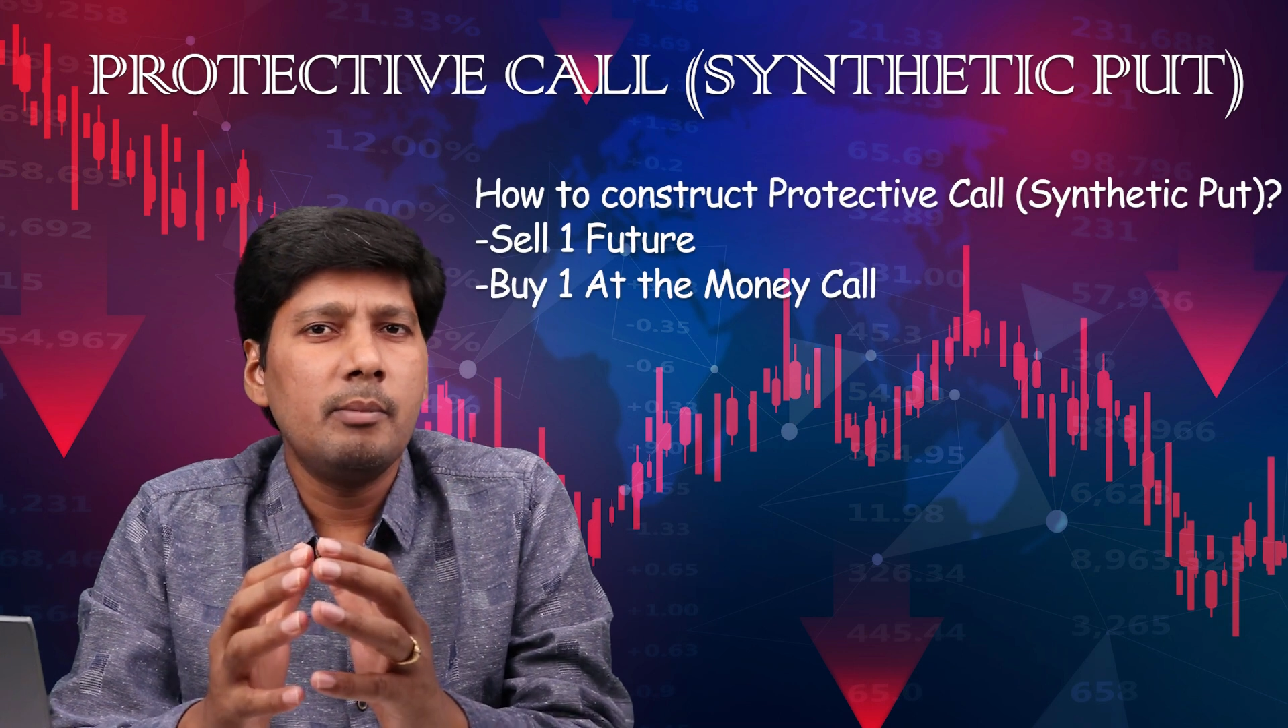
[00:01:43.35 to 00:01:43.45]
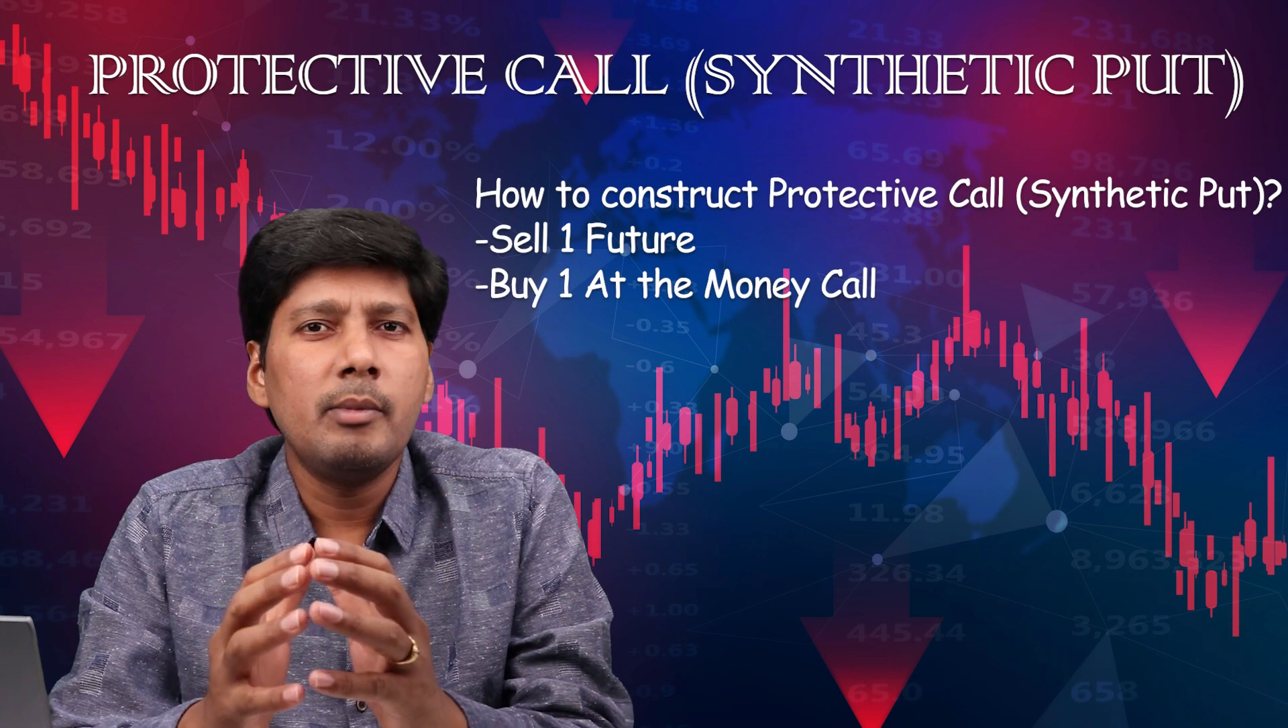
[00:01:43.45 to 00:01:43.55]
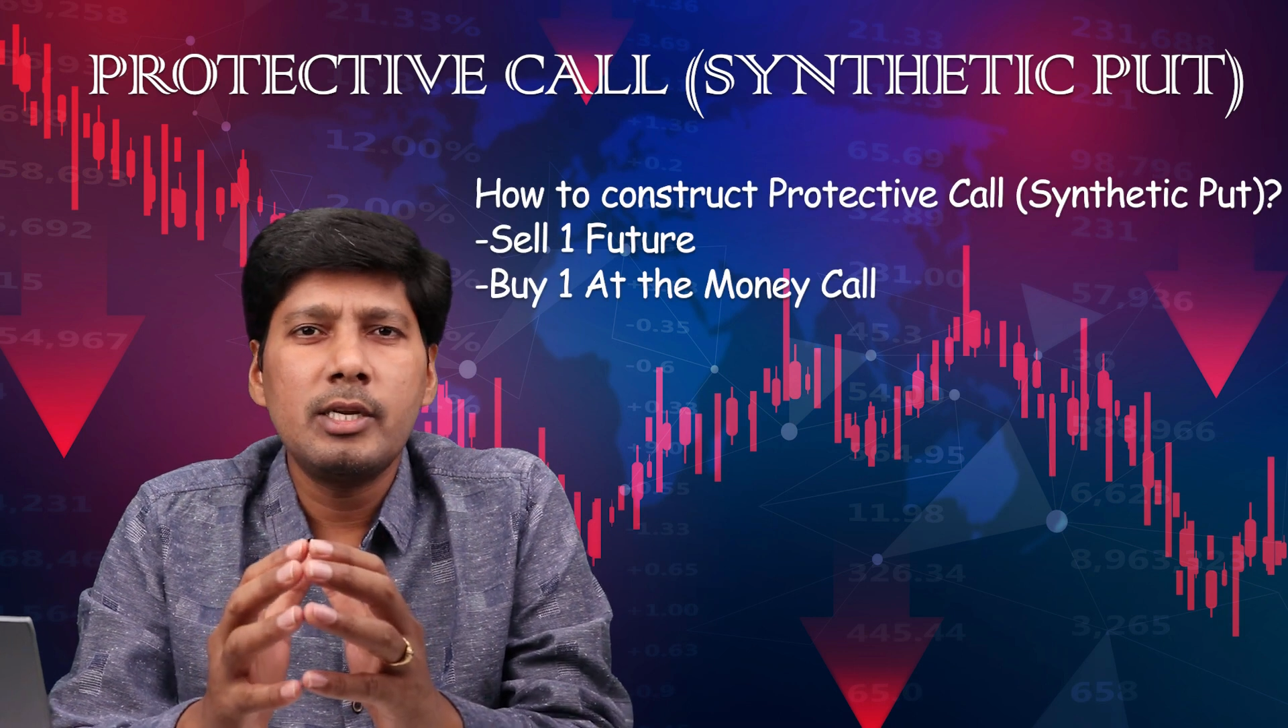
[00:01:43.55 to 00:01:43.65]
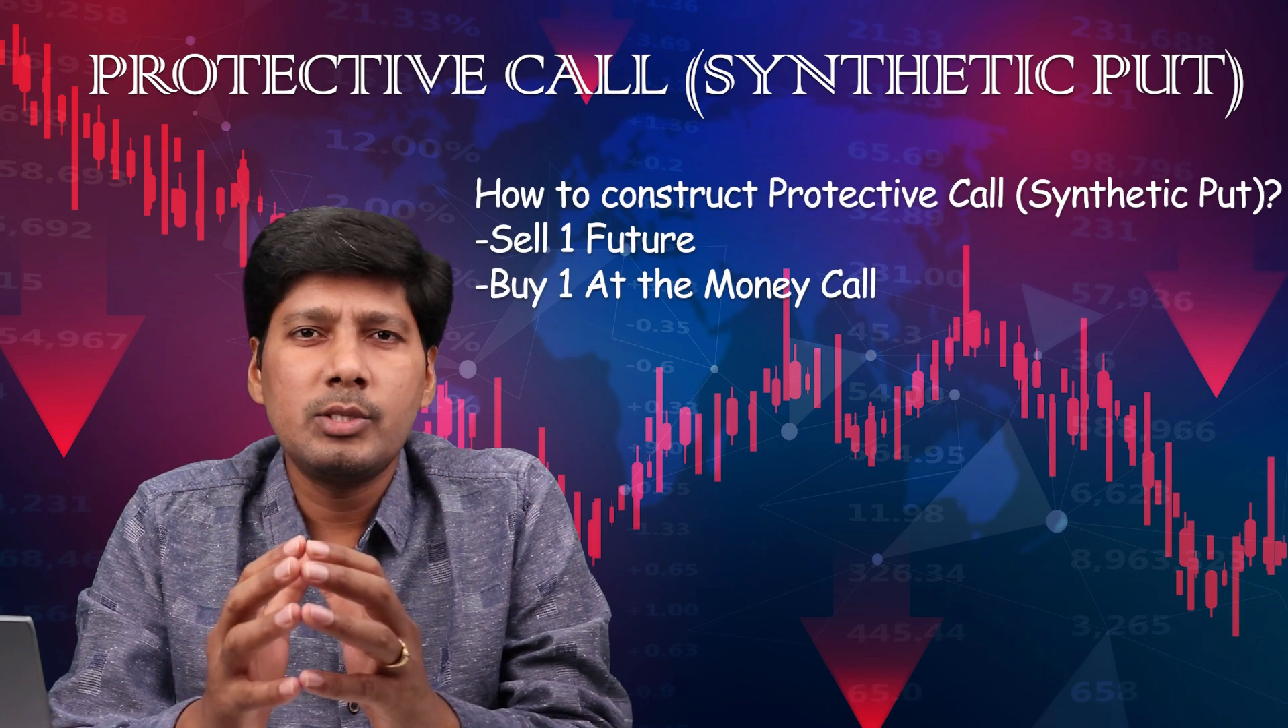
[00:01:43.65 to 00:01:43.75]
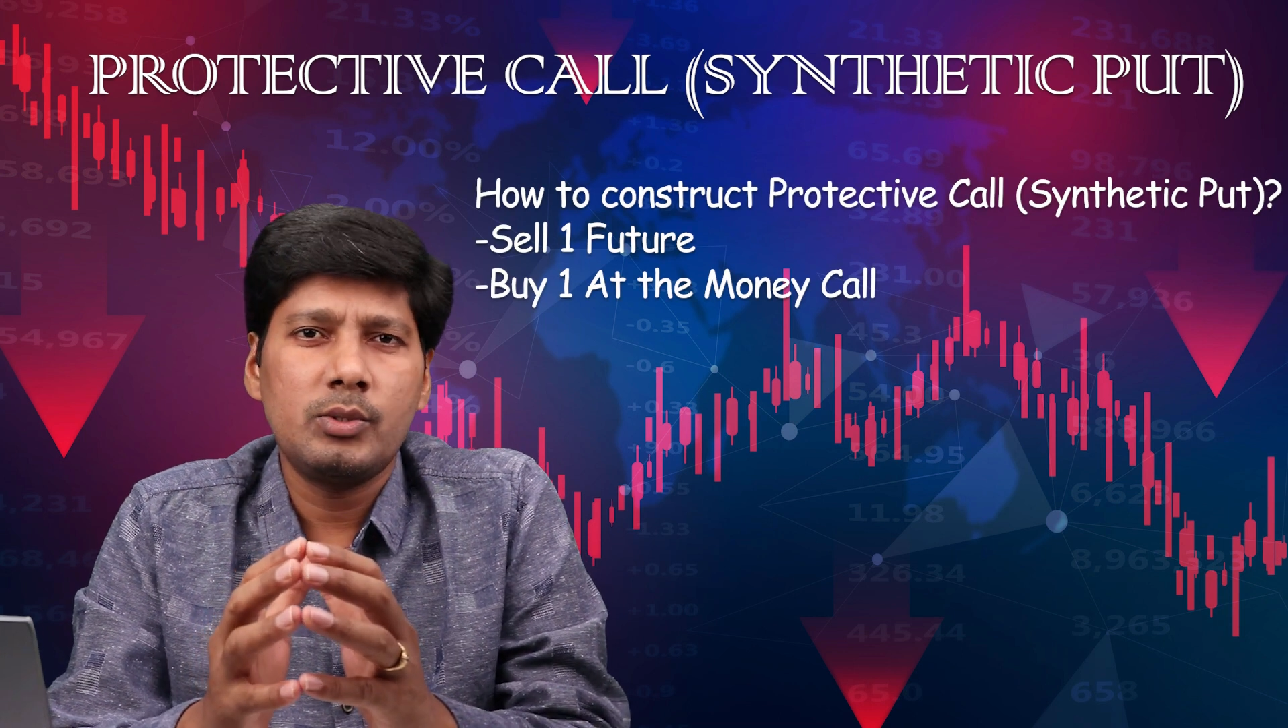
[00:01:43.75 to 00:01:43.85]

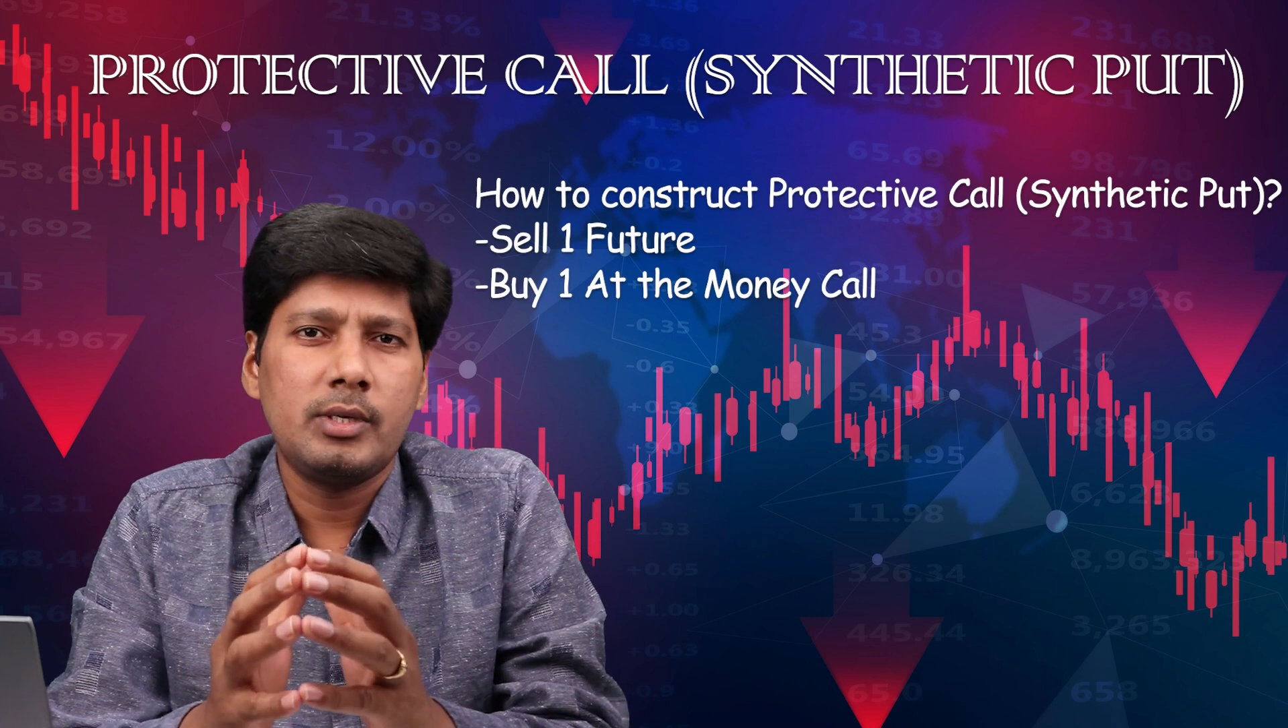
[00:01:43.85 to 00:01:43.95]
అమ్మాల్సి